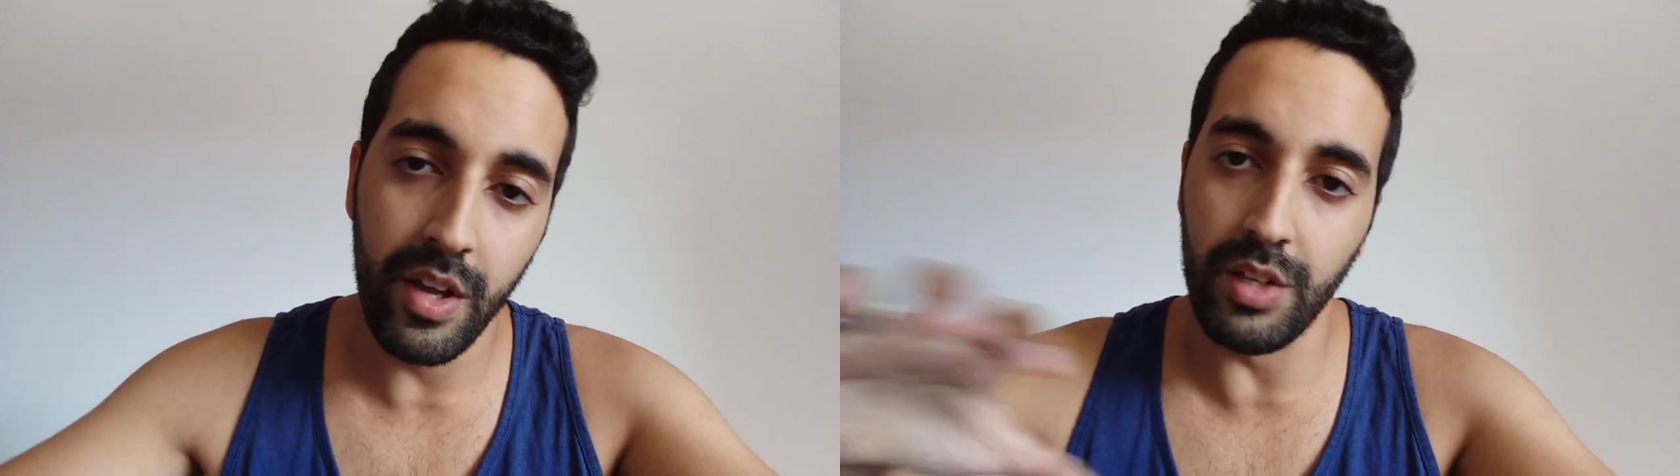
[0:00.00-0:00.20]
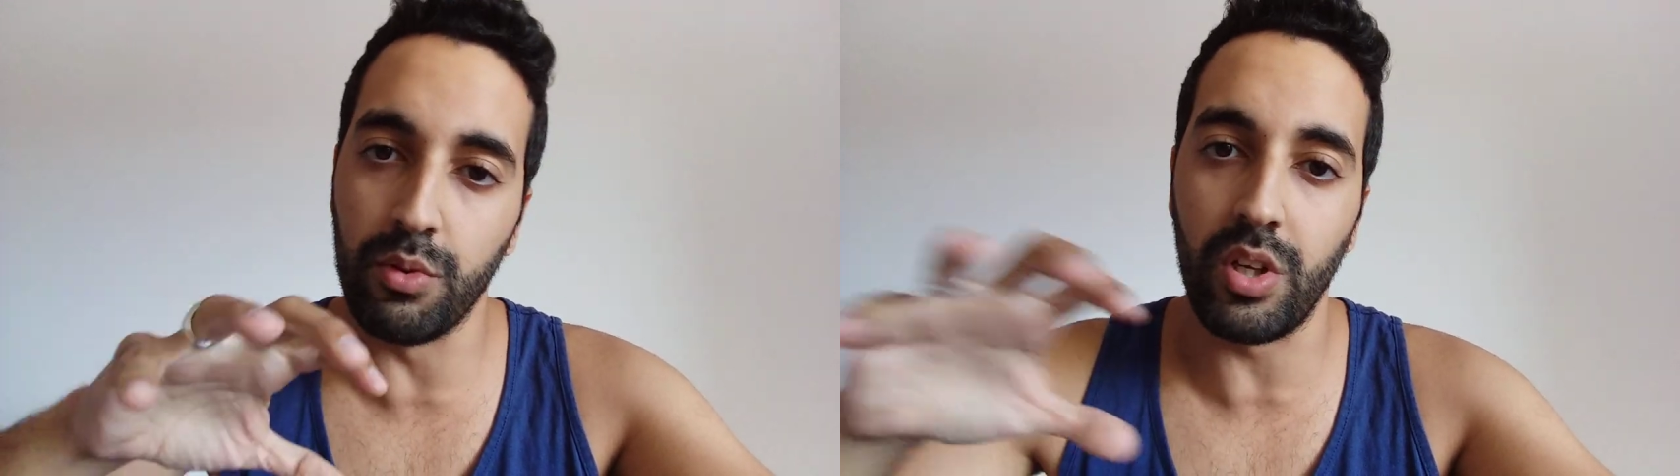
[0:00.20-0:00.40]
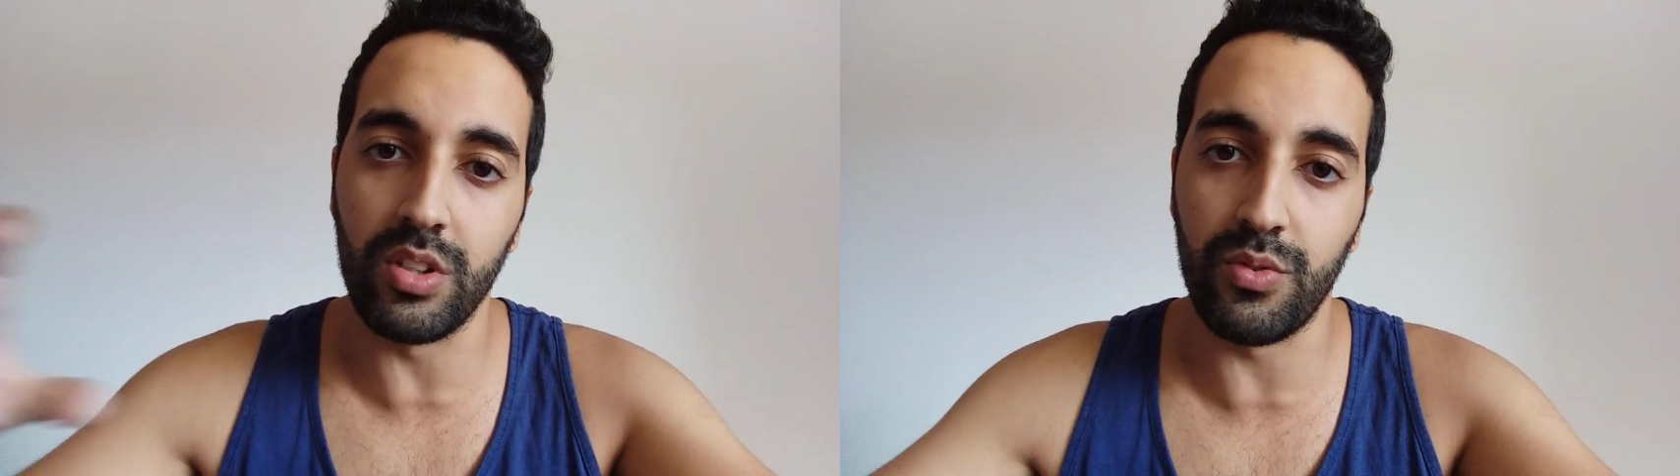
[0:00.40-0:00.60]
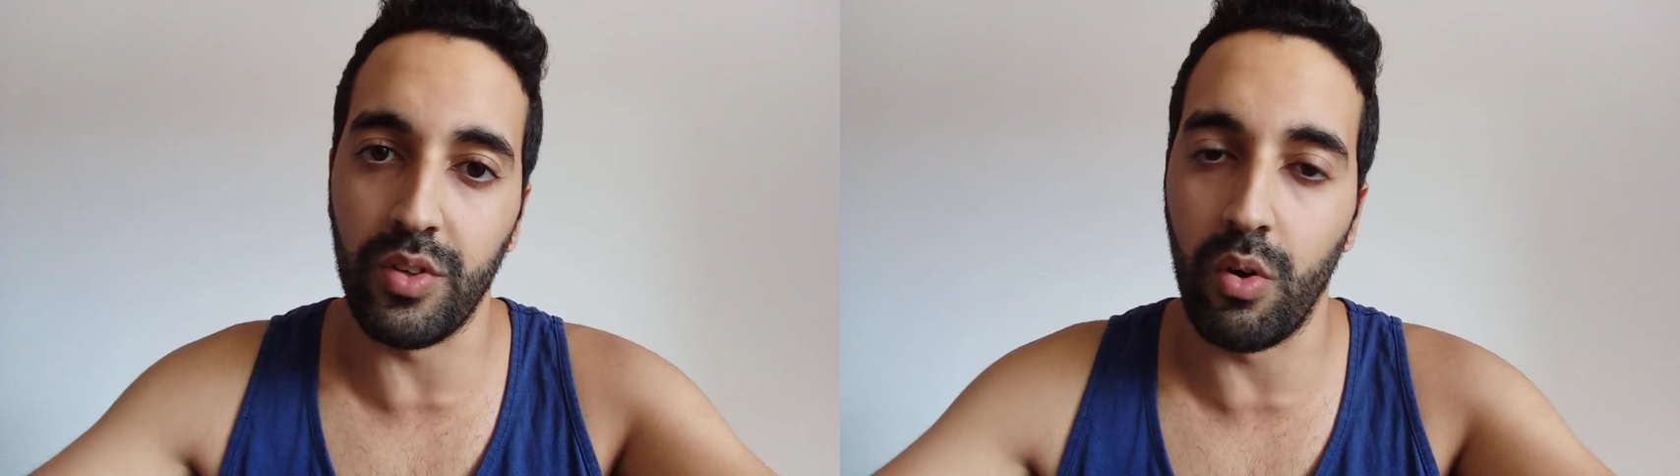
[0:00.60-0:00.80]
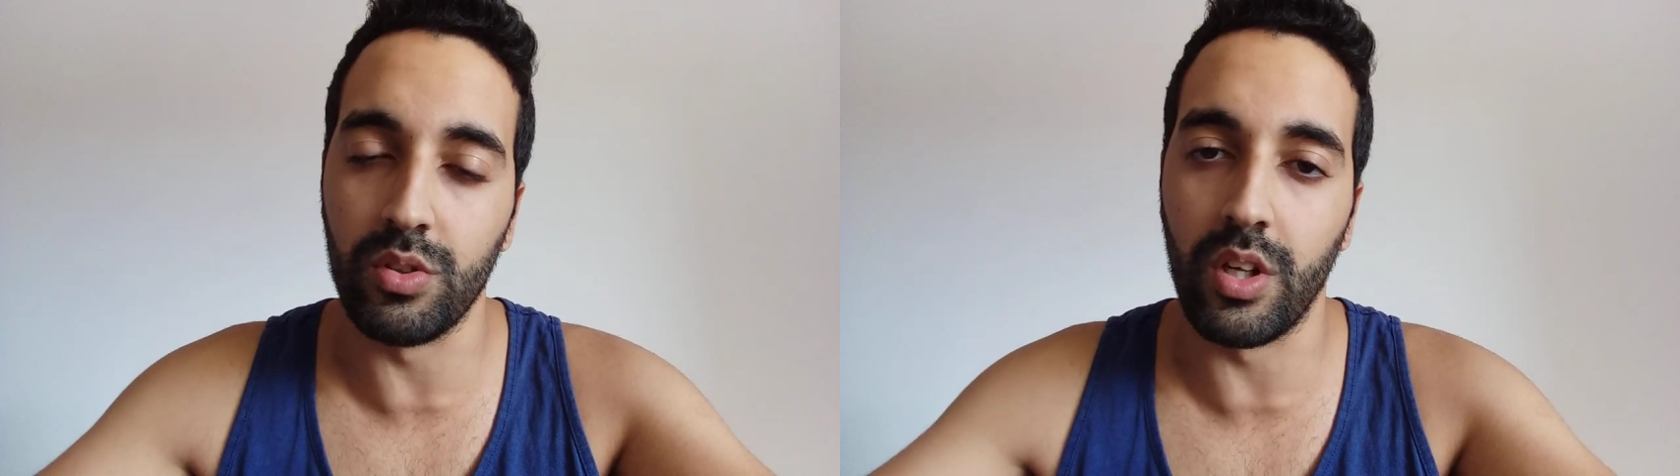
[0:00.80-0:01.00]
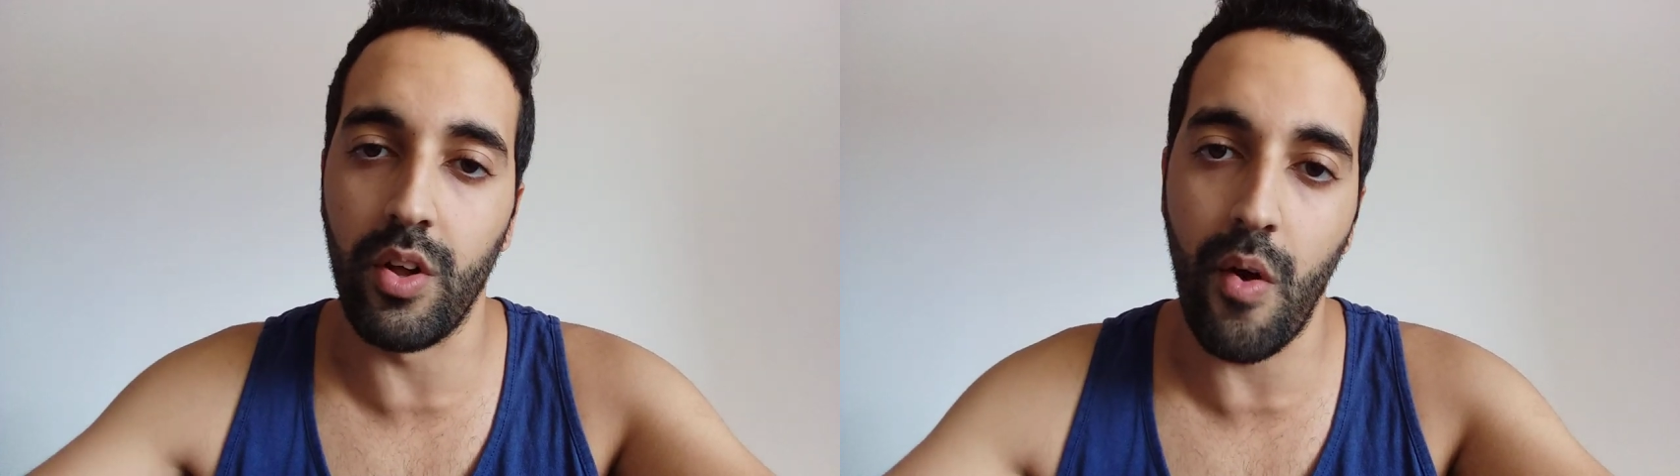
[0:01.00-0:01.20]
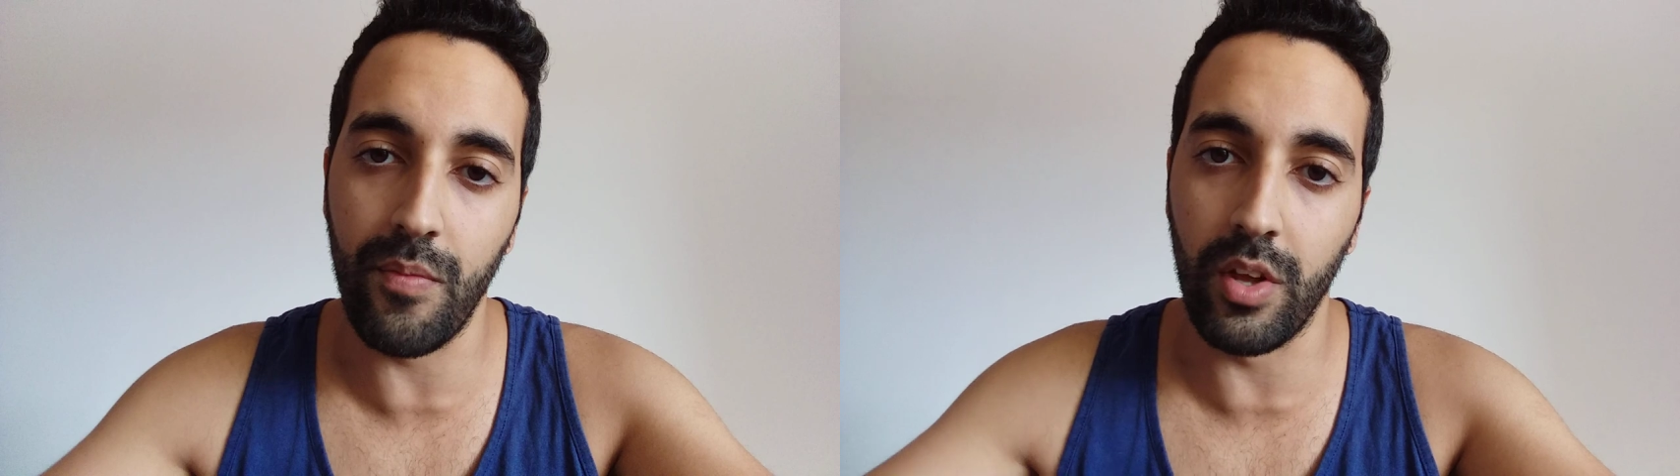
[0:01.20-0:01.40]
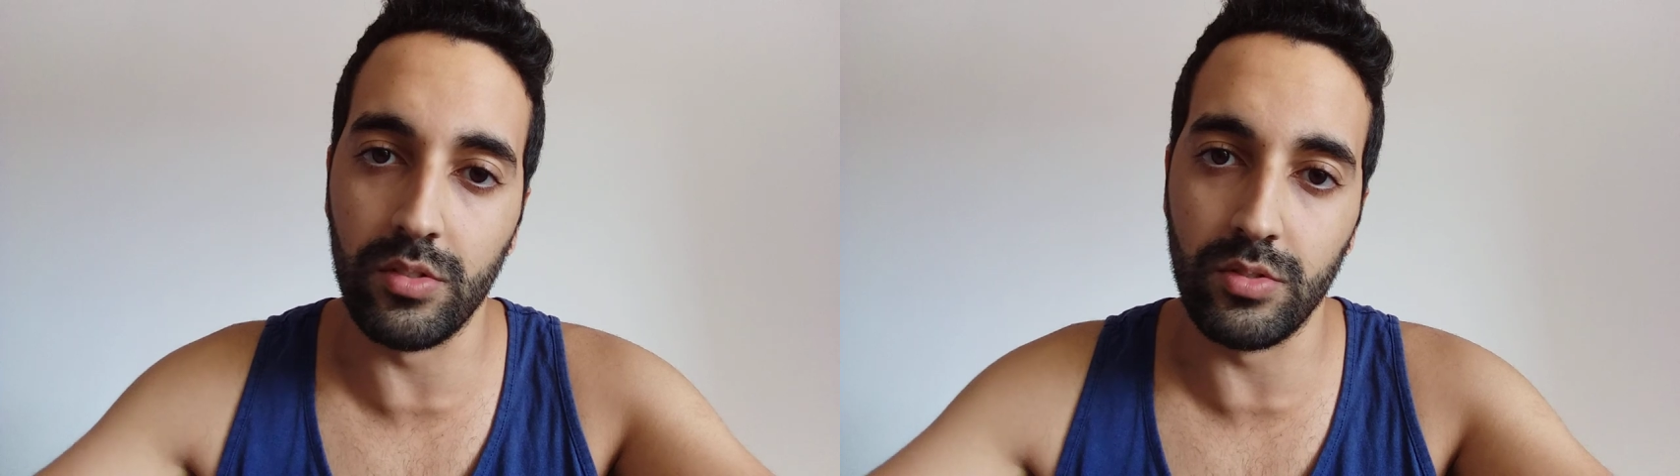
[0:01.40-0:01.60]
ils vous transféreront dans,
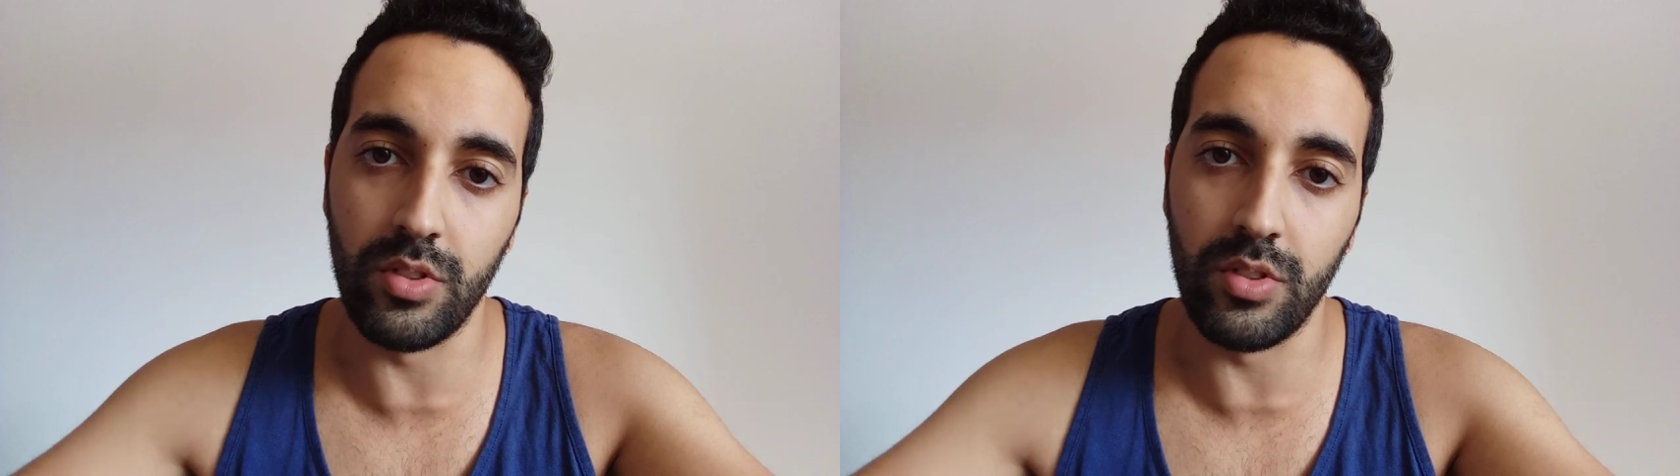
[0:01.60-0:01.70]
dans,